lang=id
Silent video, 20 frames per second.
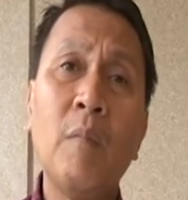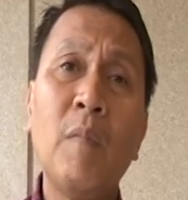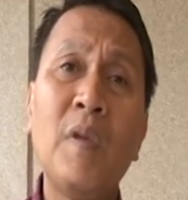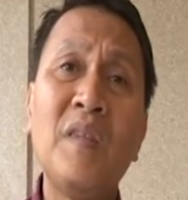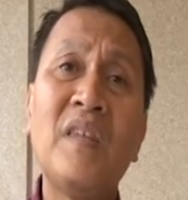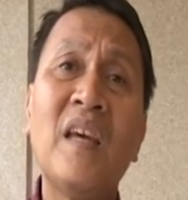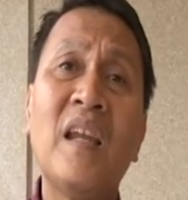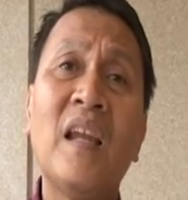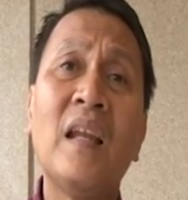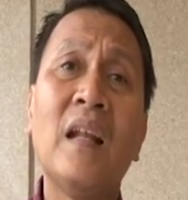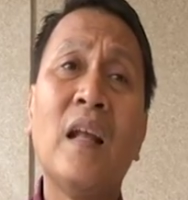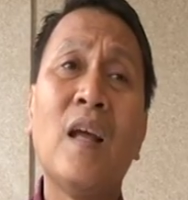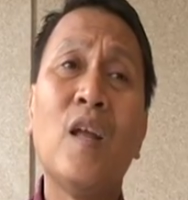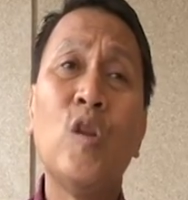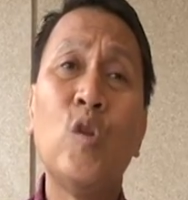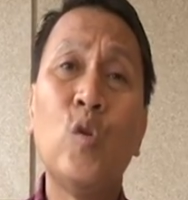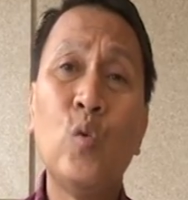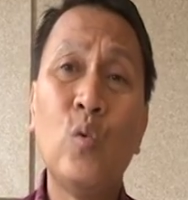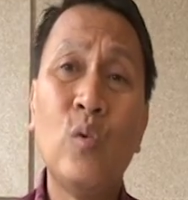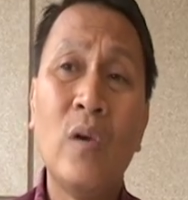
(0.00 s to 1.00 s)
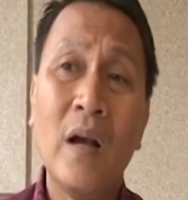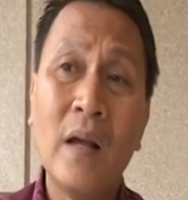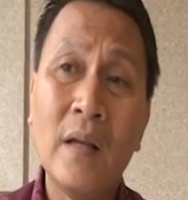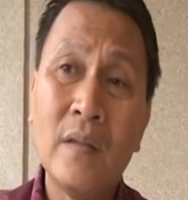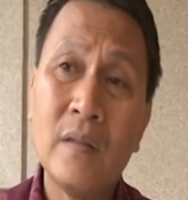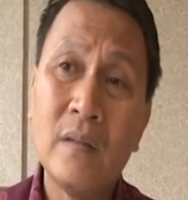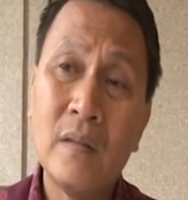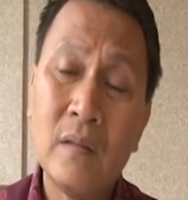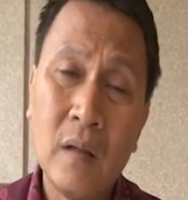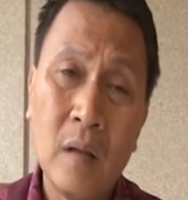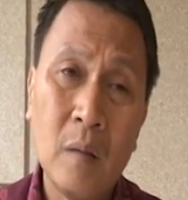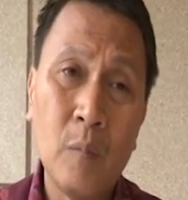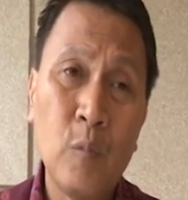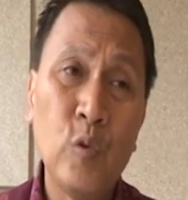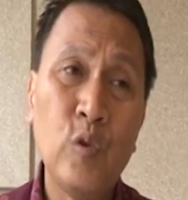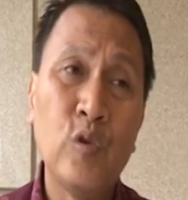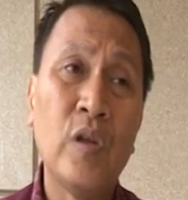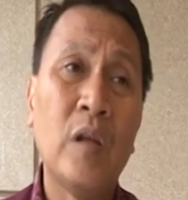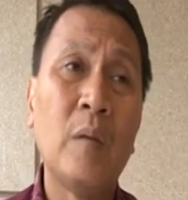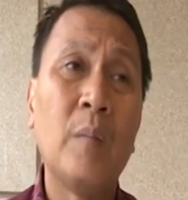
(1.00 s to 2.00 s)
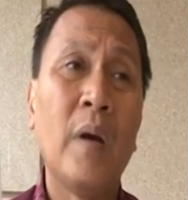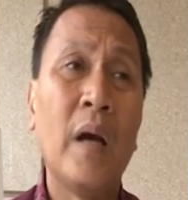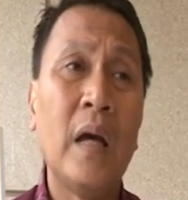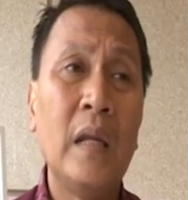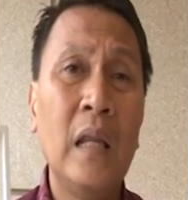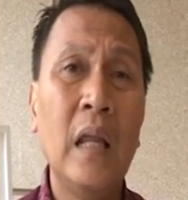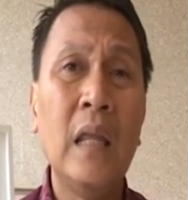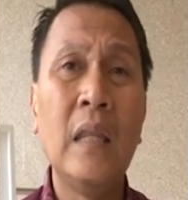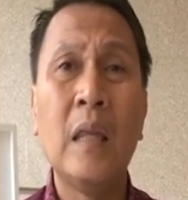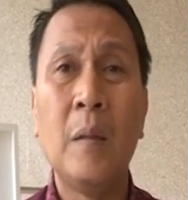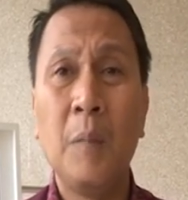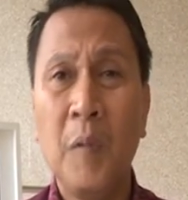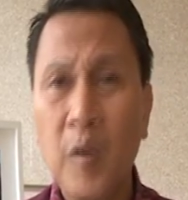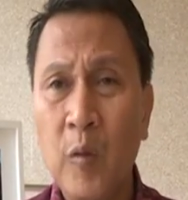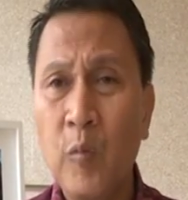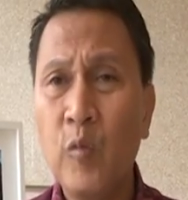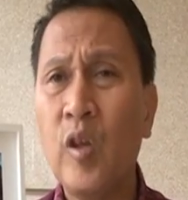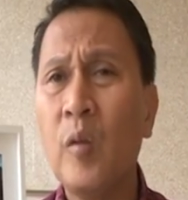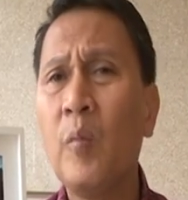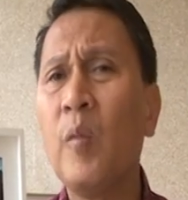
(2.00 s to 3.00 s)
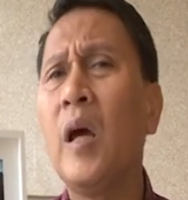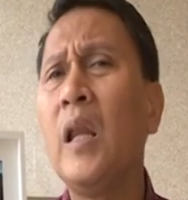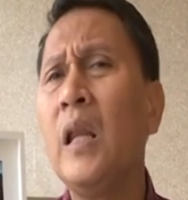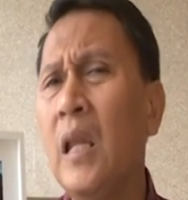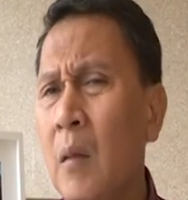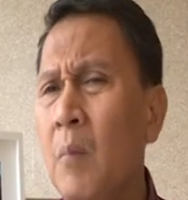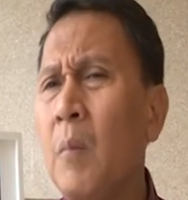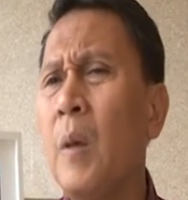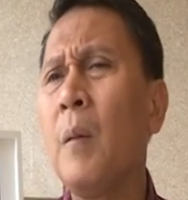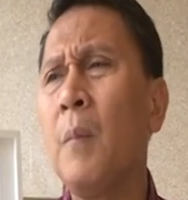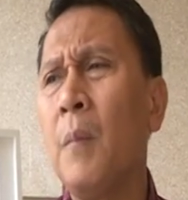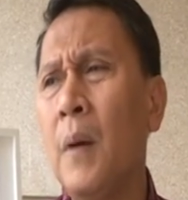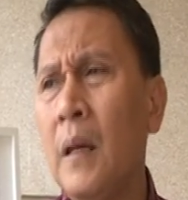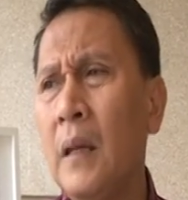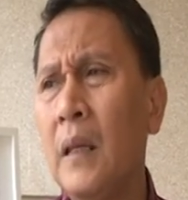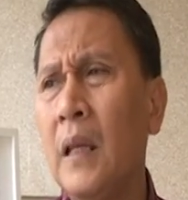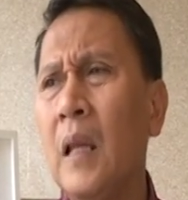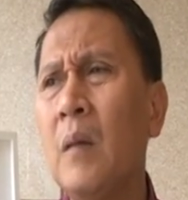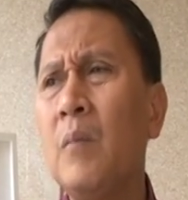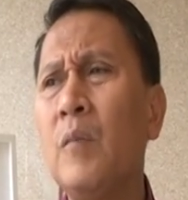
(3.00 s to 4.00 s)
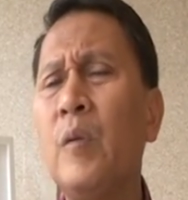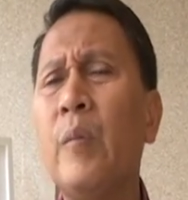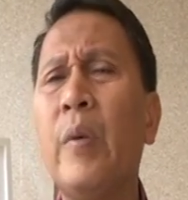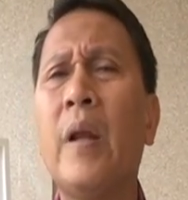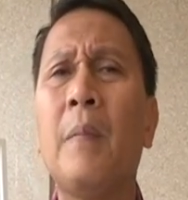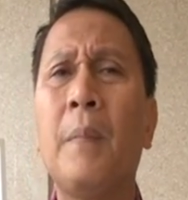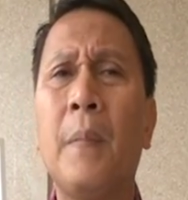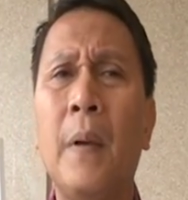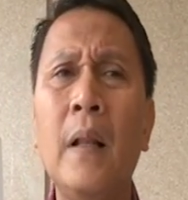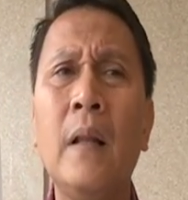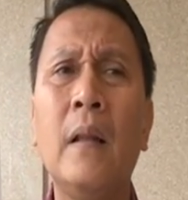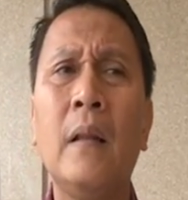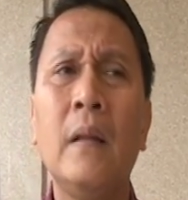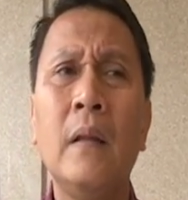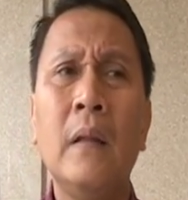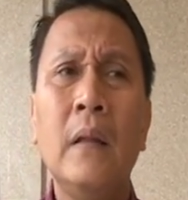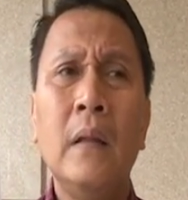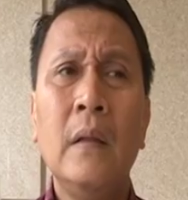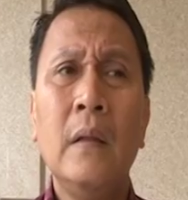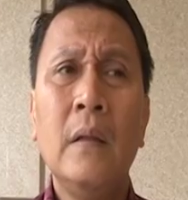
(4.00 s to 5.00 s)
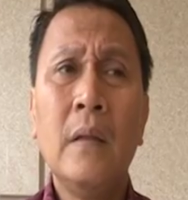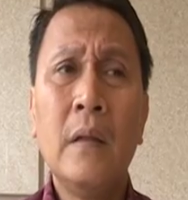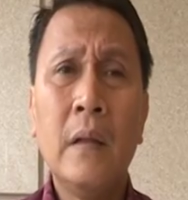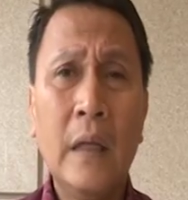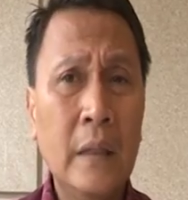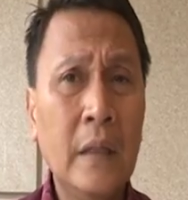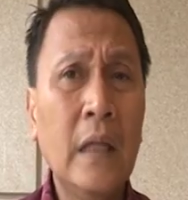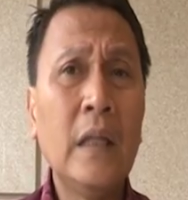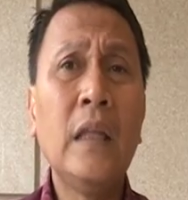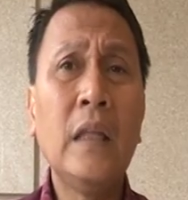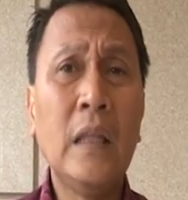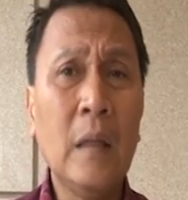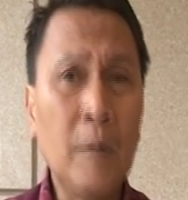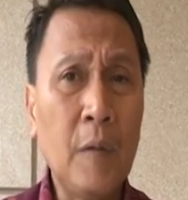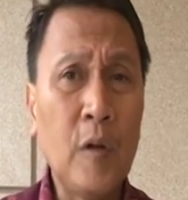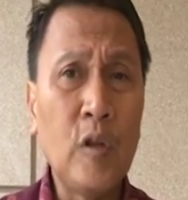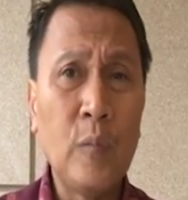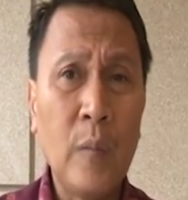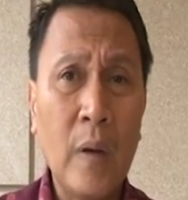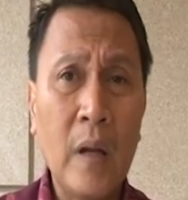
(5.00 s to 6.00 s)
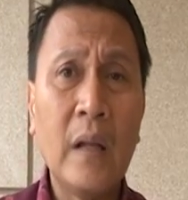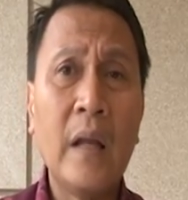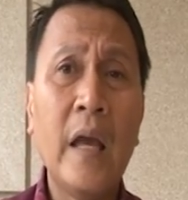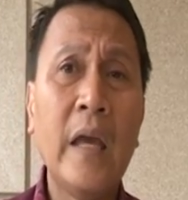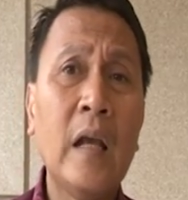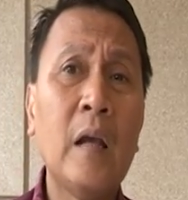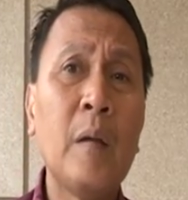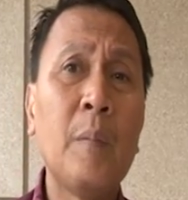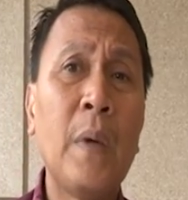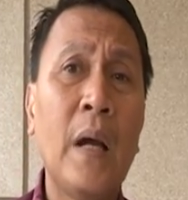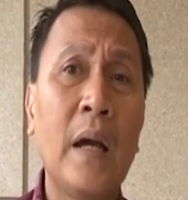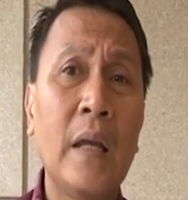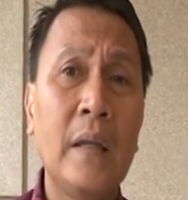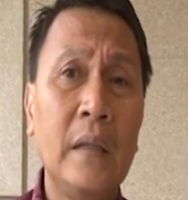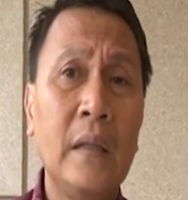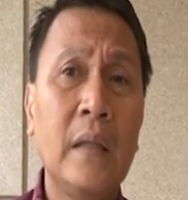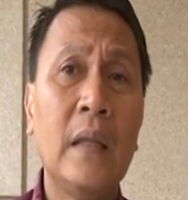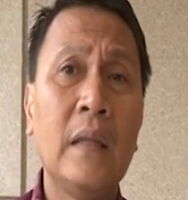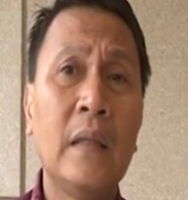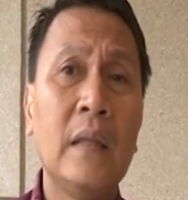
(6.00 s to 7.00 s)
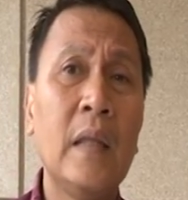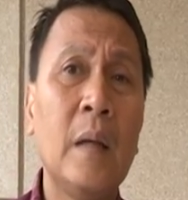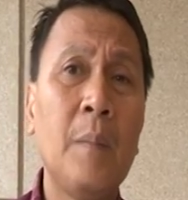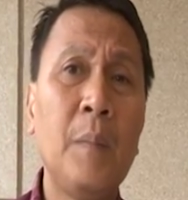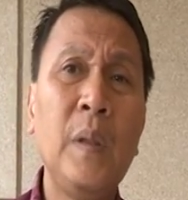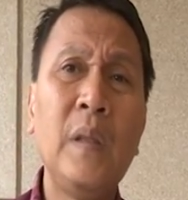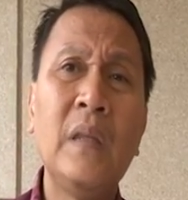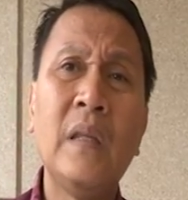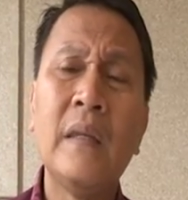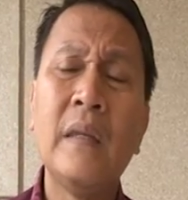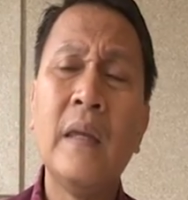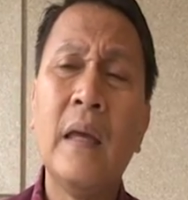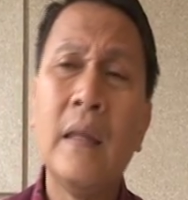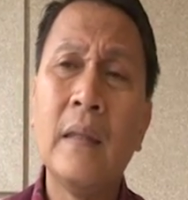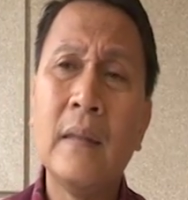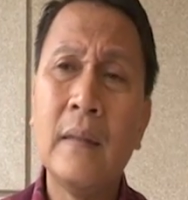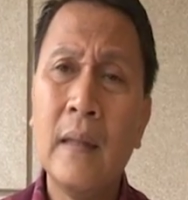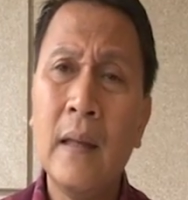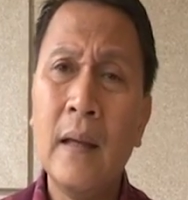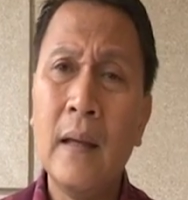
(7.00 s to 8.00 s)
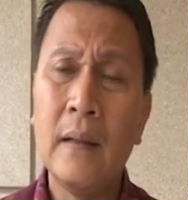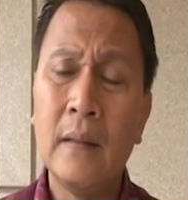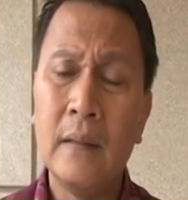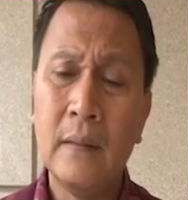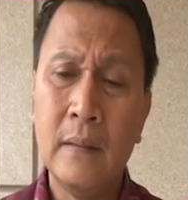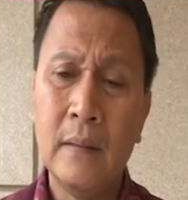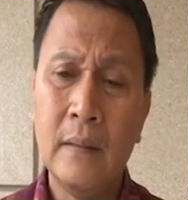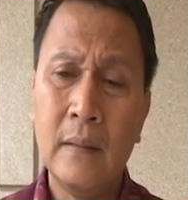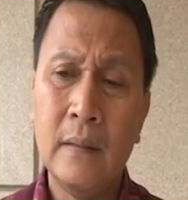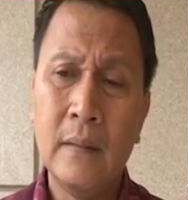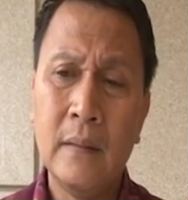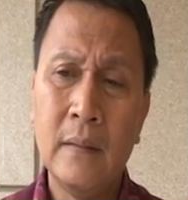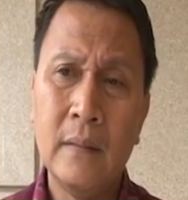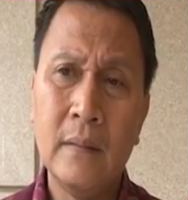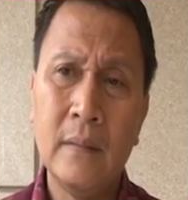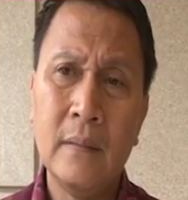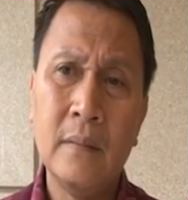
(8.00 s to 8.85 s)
menjalankan tugas keputusan pengadilan, tapi keputusan pengadilan memang dalam beberapa kita tetap harus menghargai ke pengadilan. Tetapi ternyata eh,